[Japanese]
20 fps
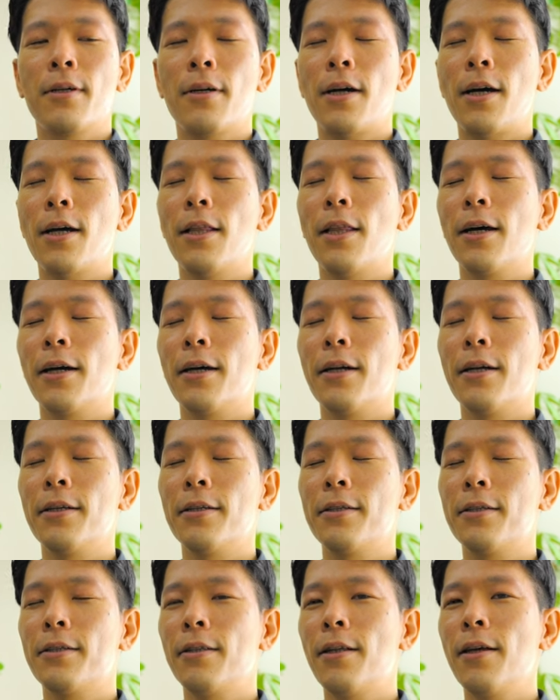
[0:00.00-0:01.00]
鼻から
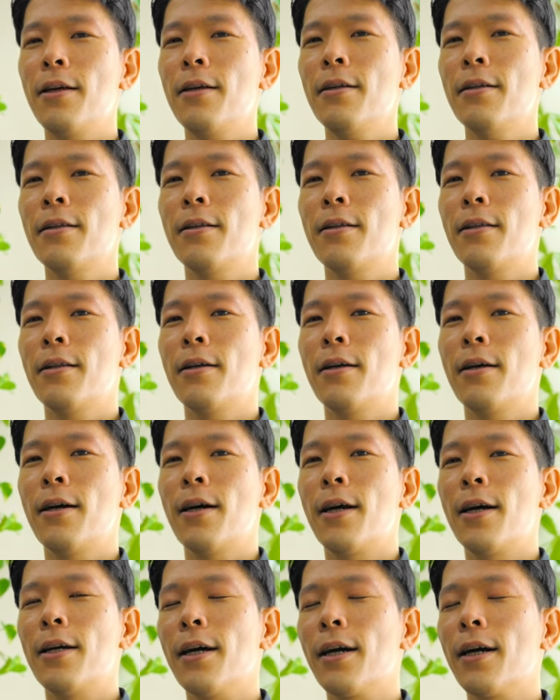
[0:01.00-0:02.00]
吸って、
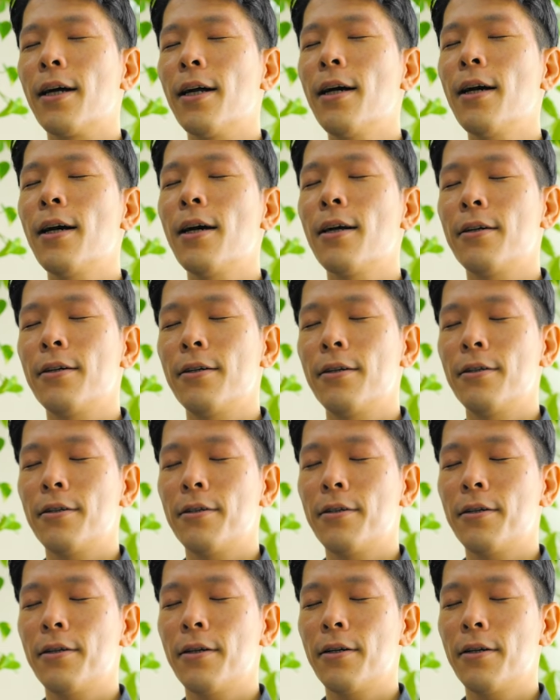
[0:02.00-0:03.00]
鼻から吐く。
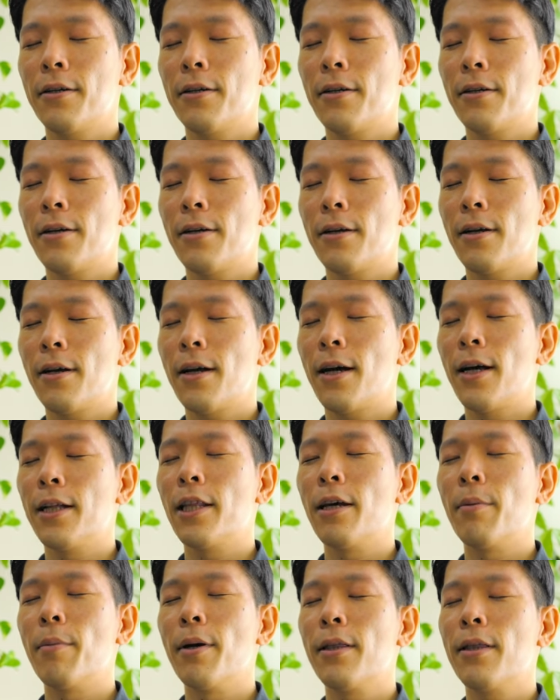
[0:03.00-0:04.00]
は
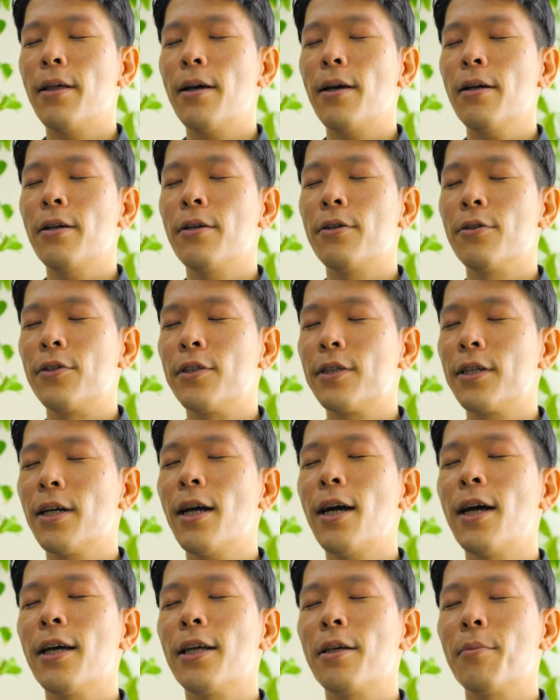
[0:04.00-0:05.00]
たまた口か
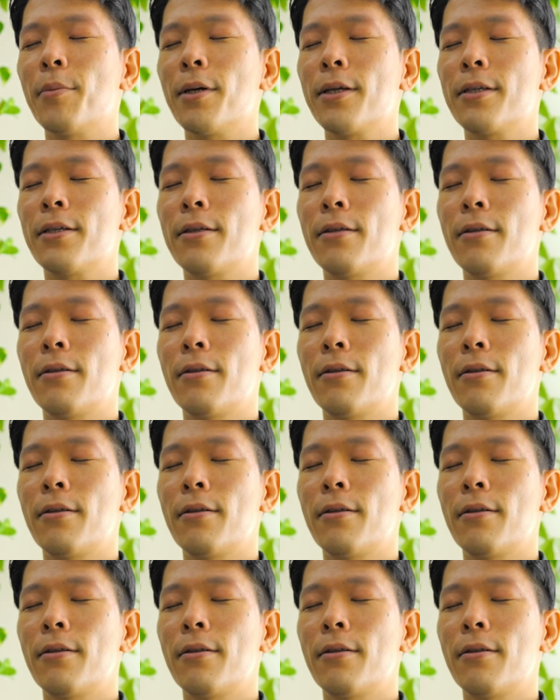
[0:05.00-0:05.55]
ら吐きます。